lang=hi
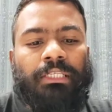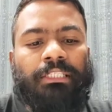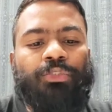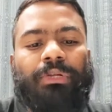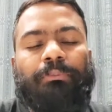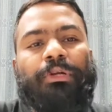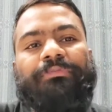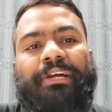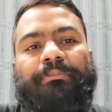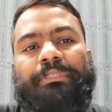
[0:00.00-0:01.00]
ये
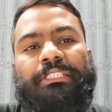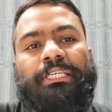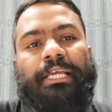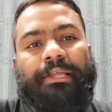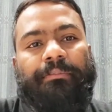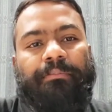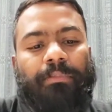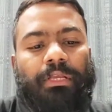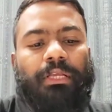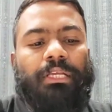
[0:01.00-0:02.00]
12.5 परसेंट है
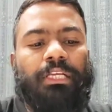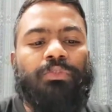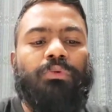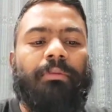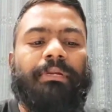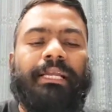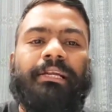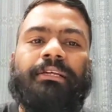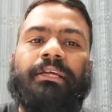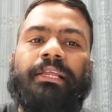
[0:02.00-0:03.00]
इसको आप
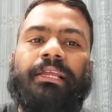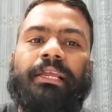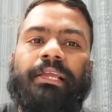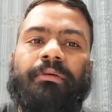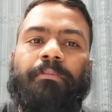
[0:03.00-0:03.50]
डायलेट करेंगे